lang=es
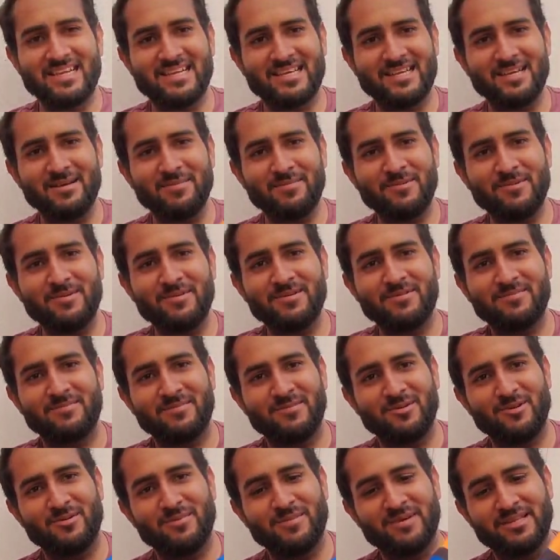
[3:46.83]
del equipo.
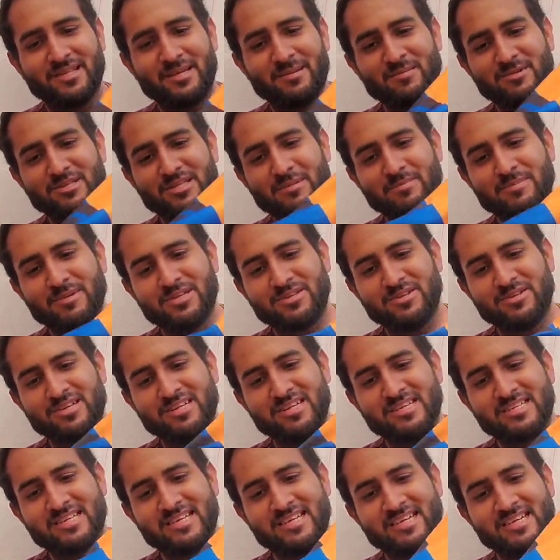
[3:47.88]
Lo mandamos a
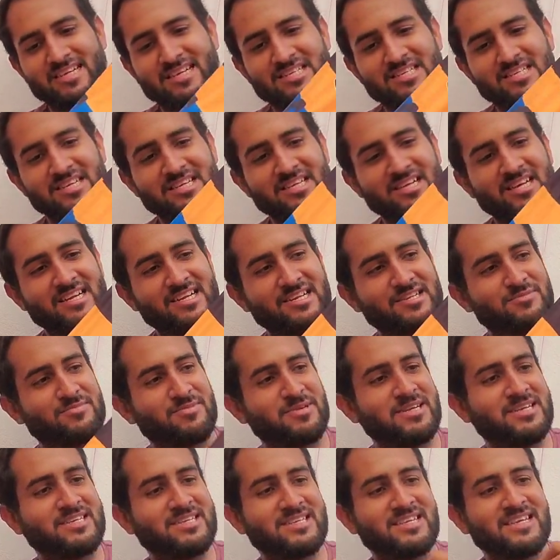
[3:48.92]
personalizar allá a China,
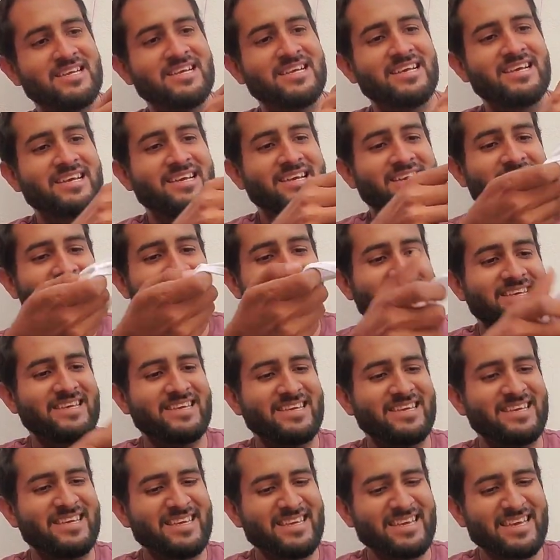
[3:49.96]
AliExpress.
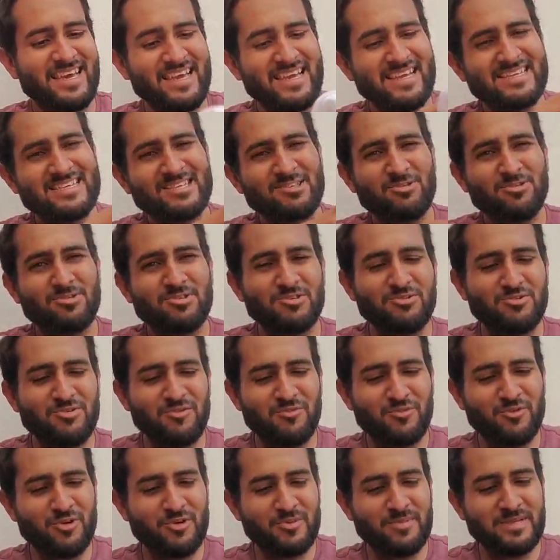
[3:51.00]
Y estos
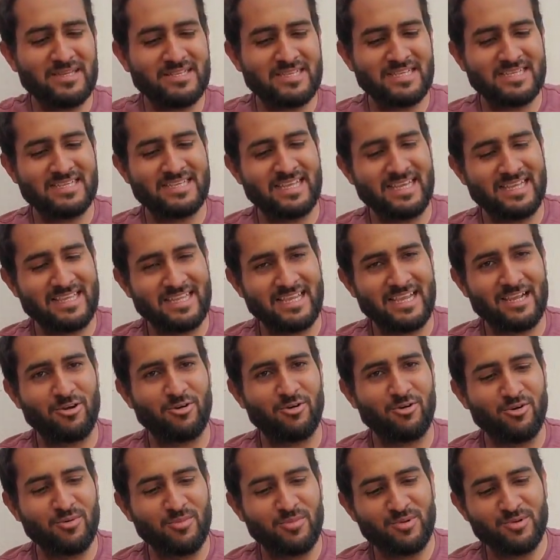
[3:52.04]
uniformes se sienten
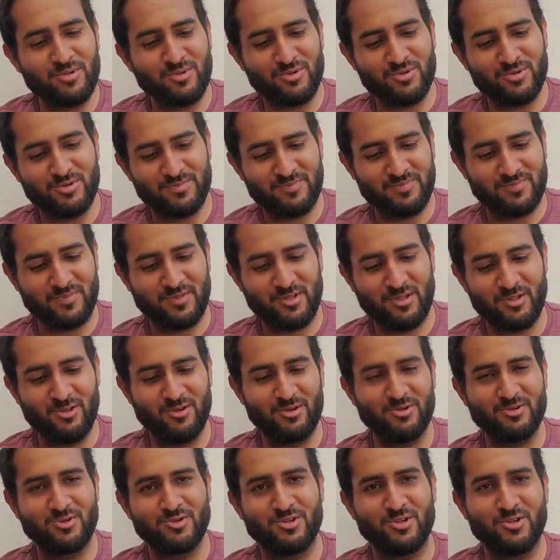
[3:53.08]
cómodos.
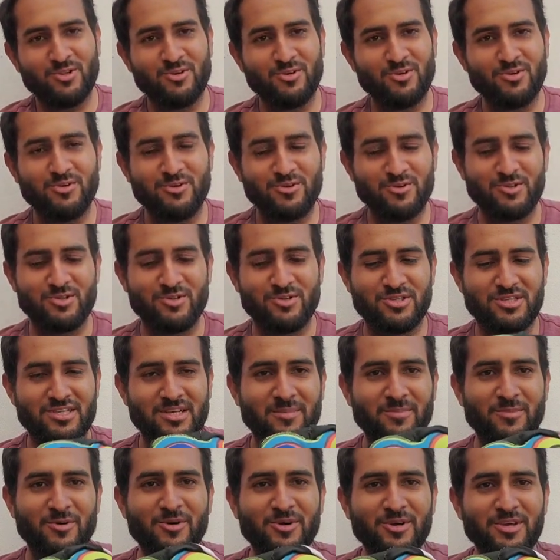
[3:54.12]
Los, los
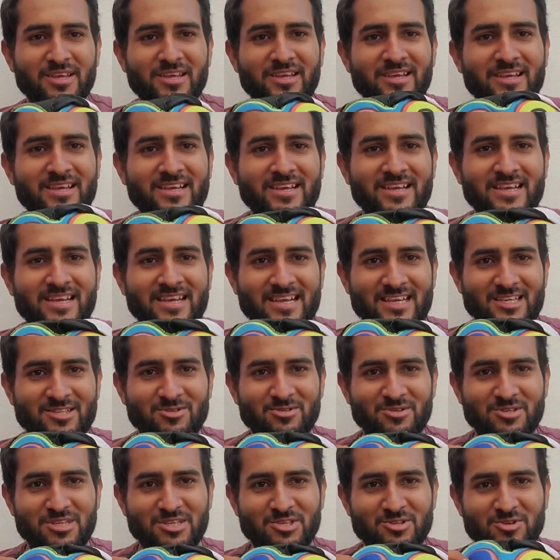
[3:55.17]
chamoy,
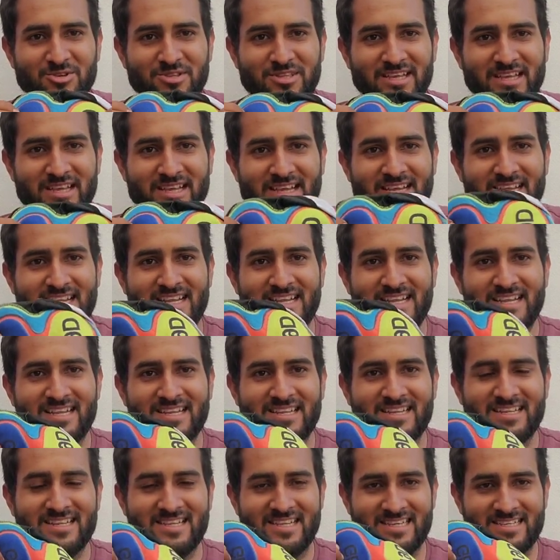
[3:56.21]
estos sí son de gel,
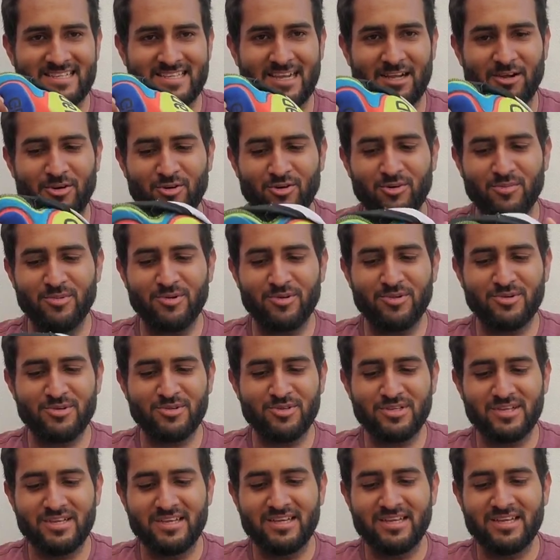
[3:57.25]
están
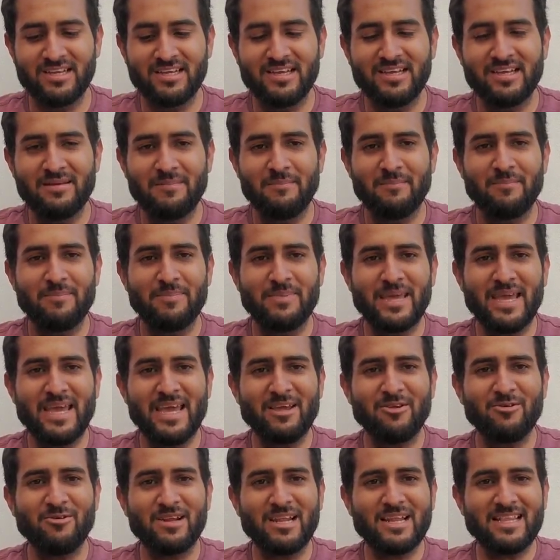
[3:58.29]
cómodos.
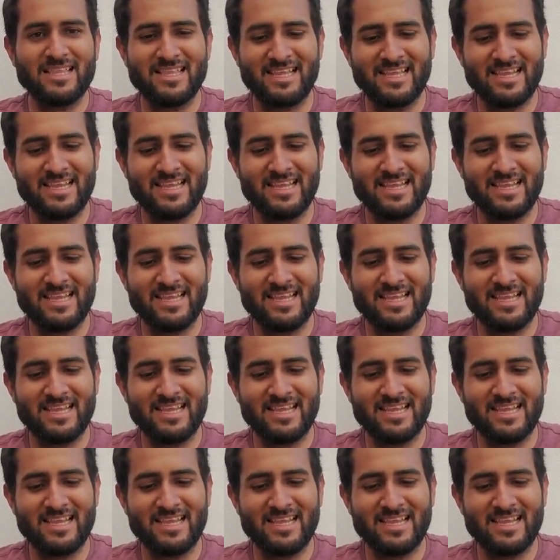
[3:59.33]
Pero la